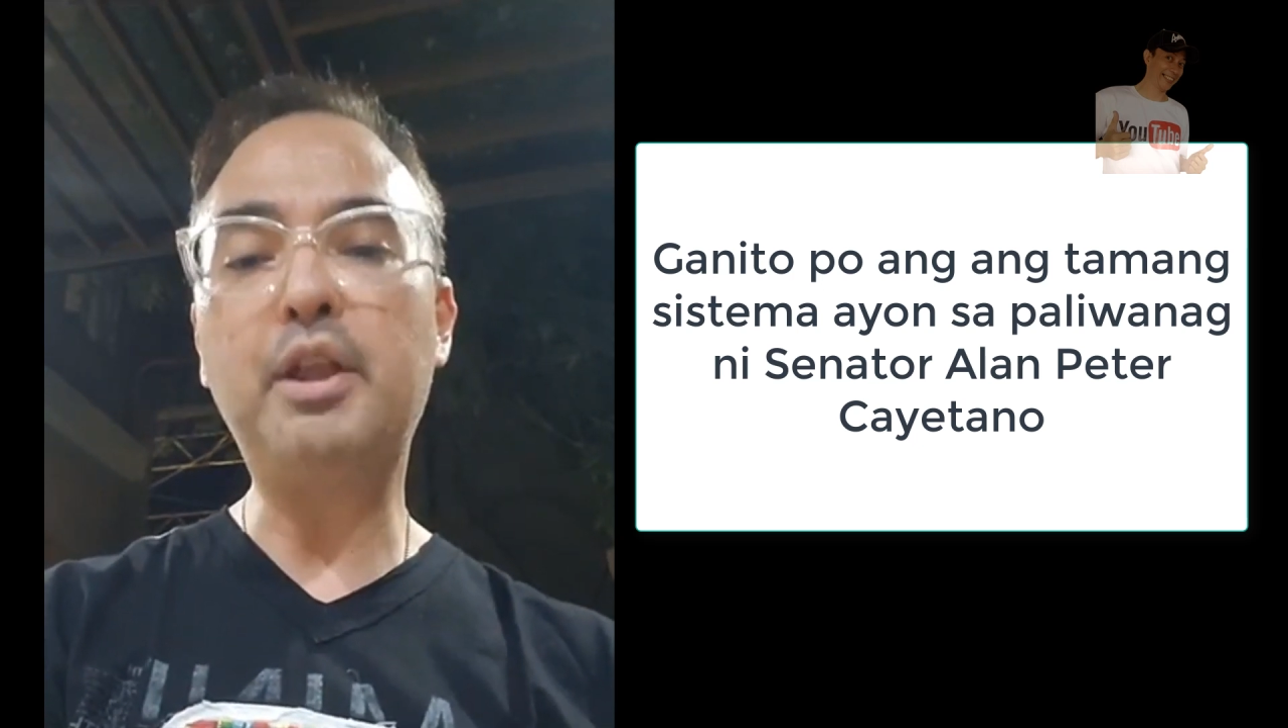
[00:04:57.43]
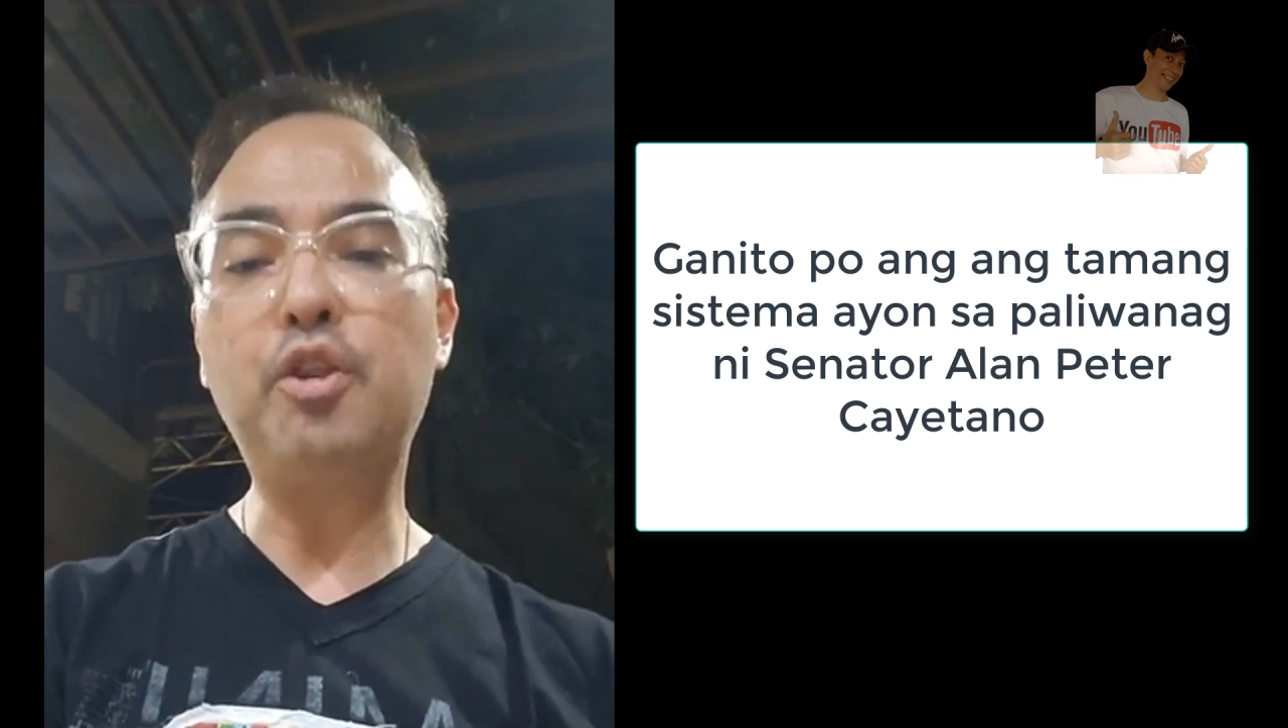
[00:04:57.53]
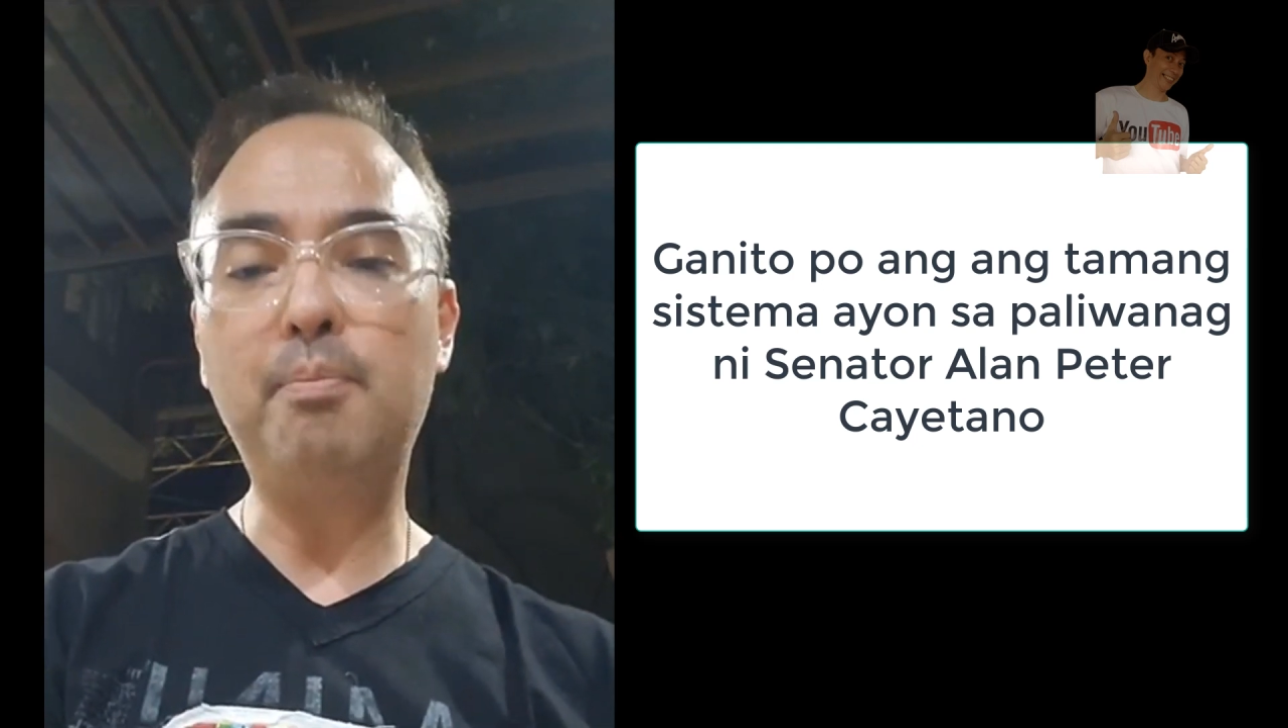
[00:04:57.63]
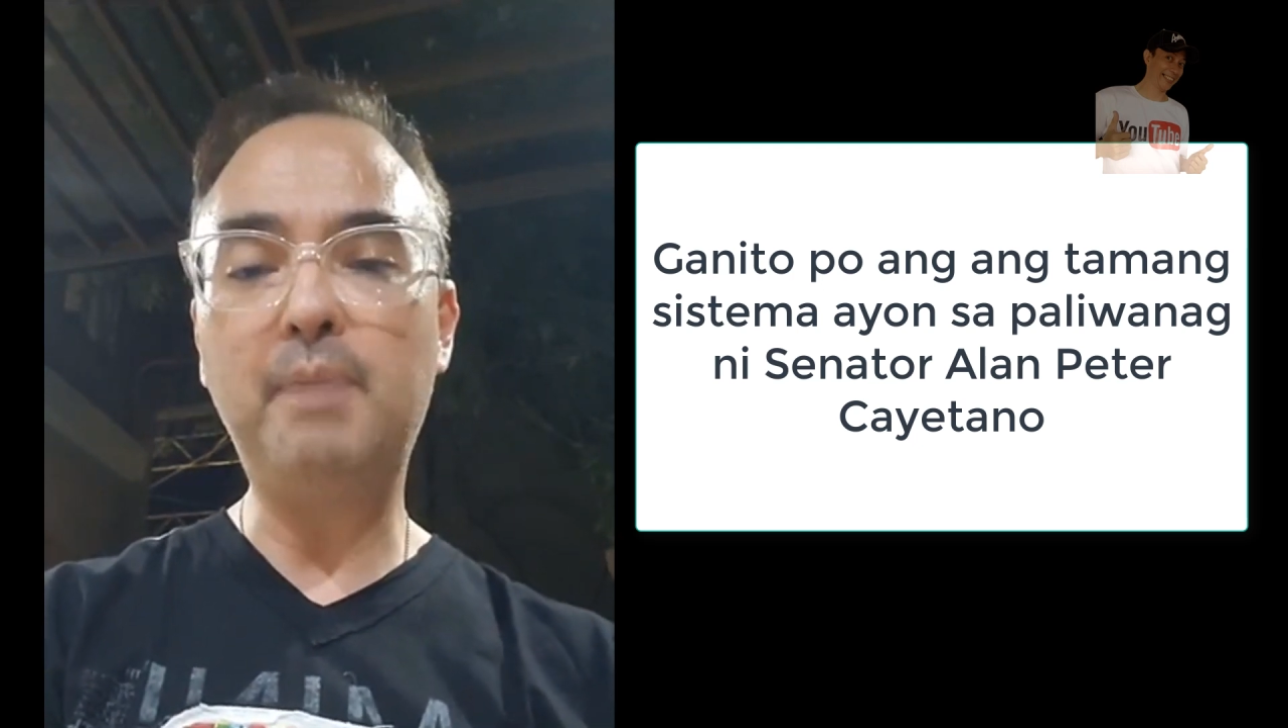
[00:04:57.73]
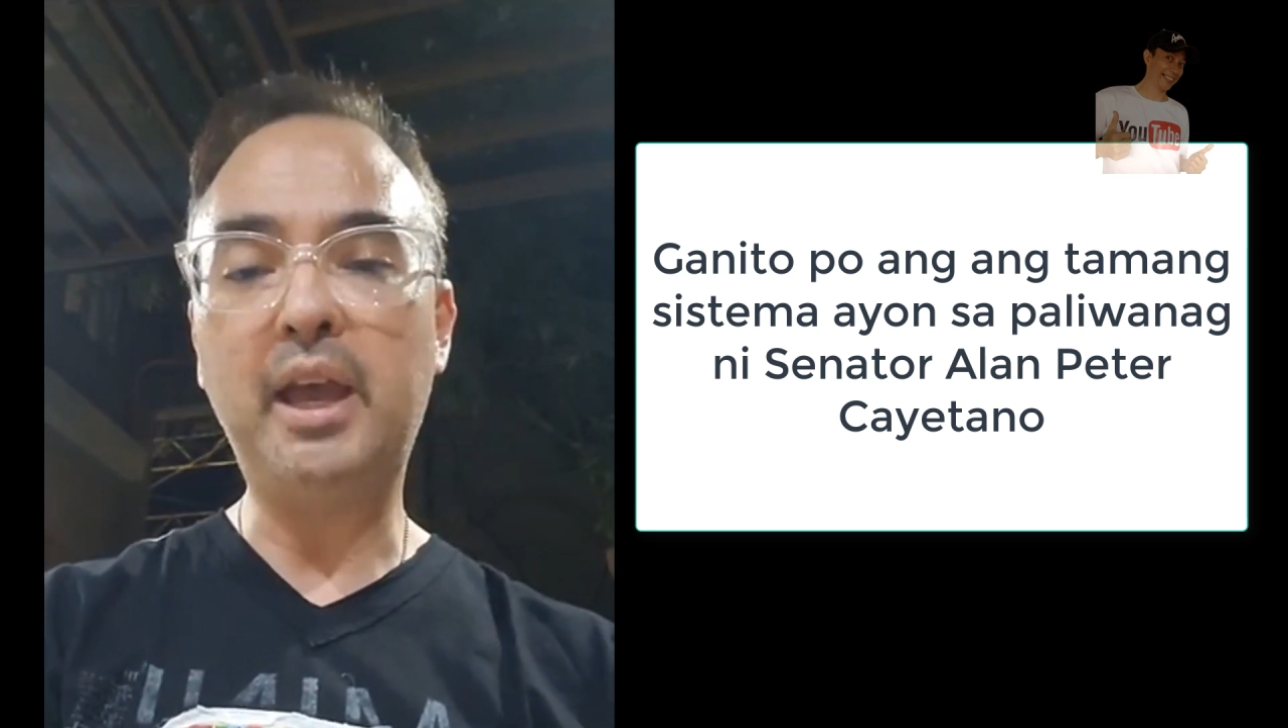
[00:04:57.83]

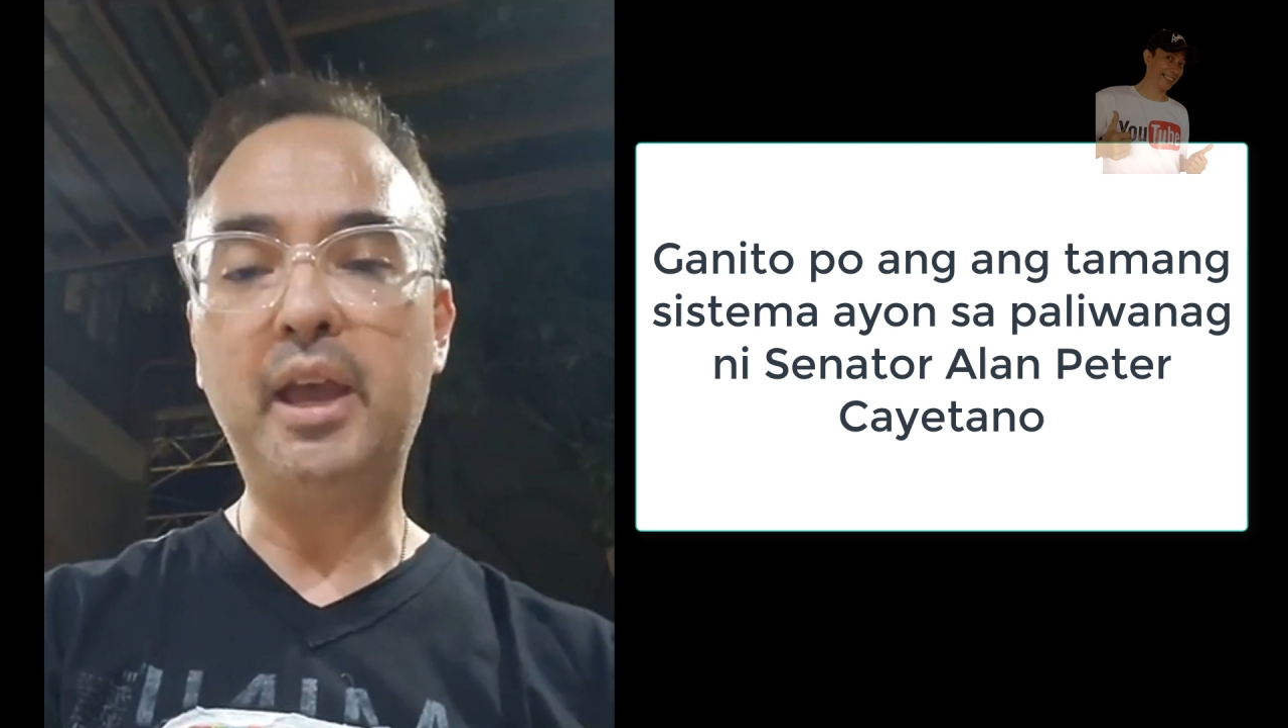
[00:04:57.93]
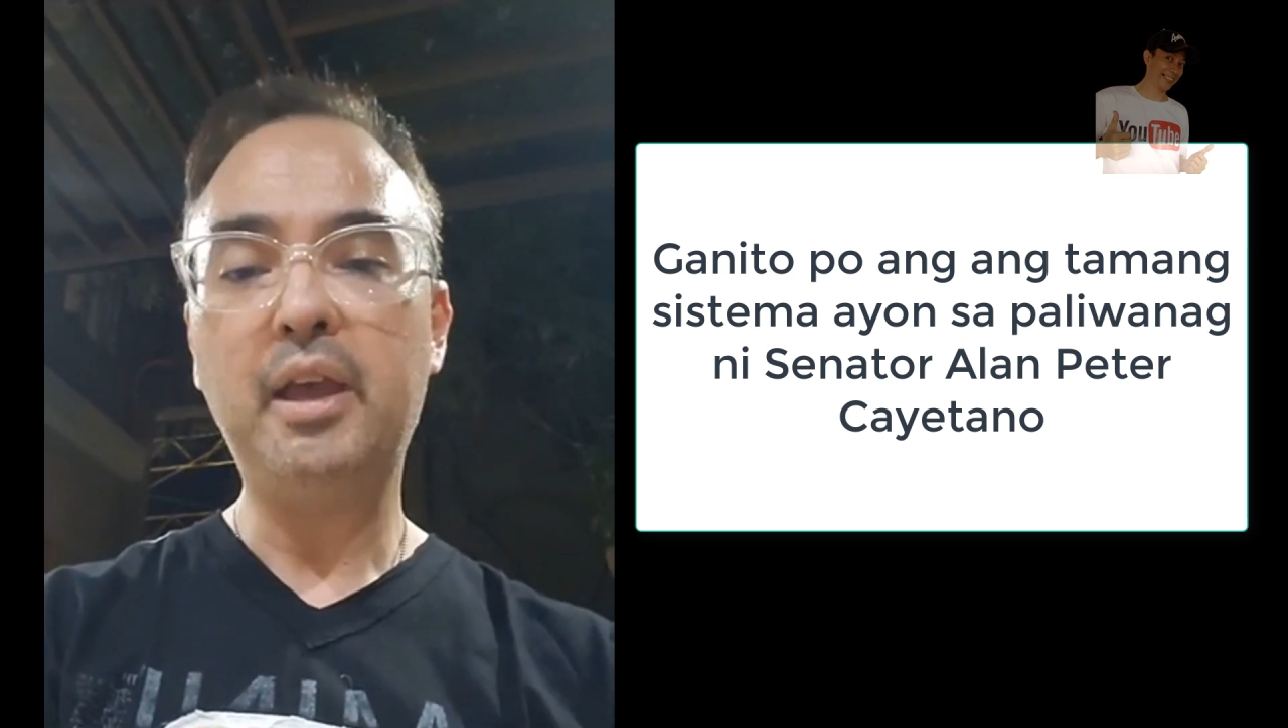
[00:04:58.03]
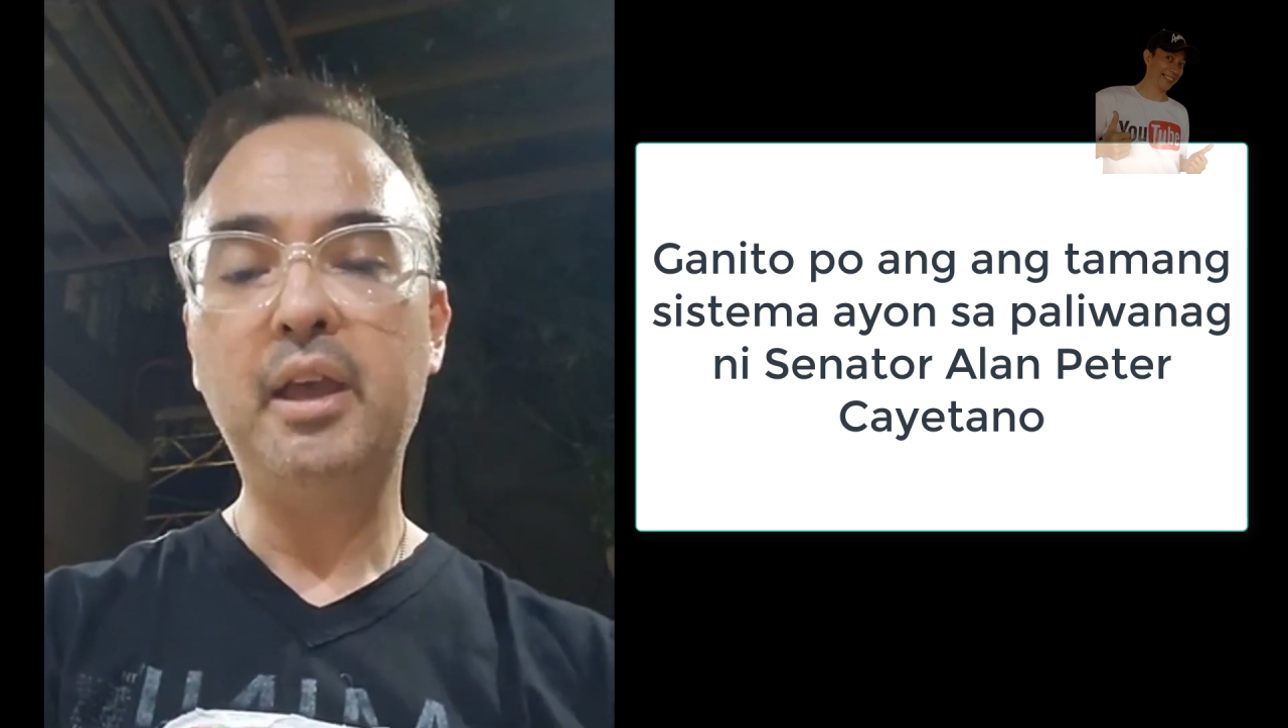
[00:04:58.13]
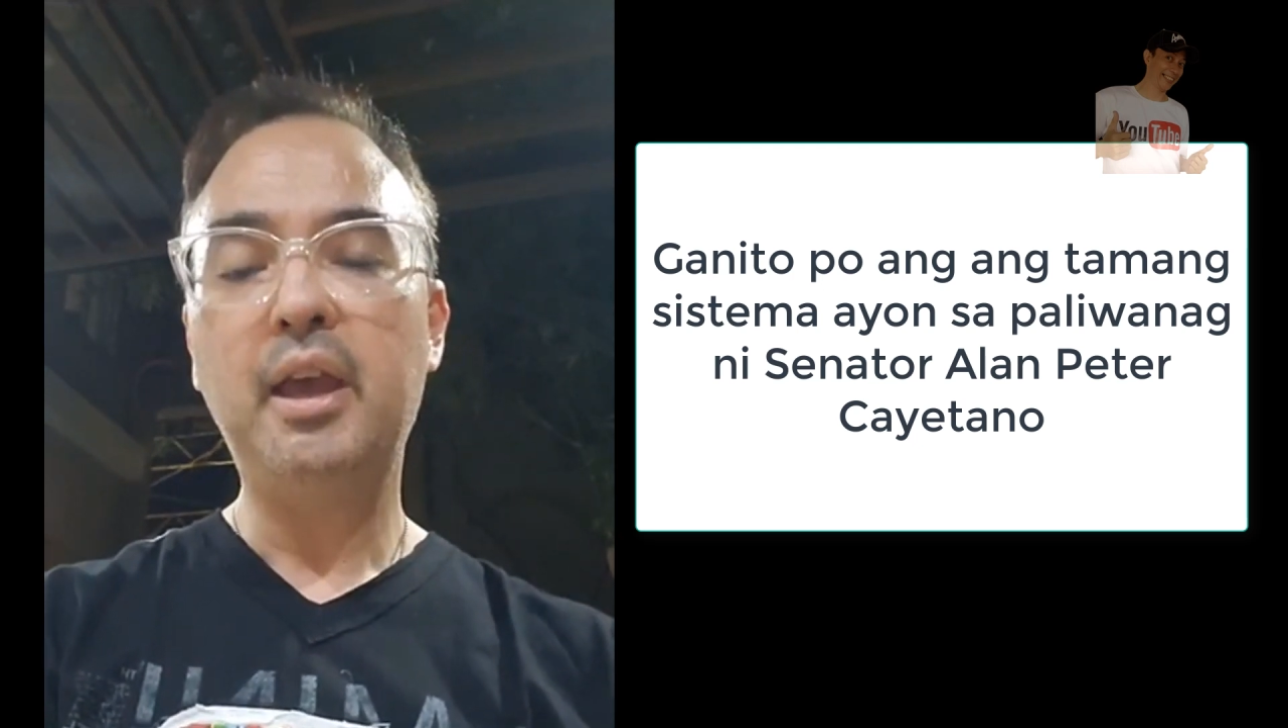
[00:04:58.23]
madoble?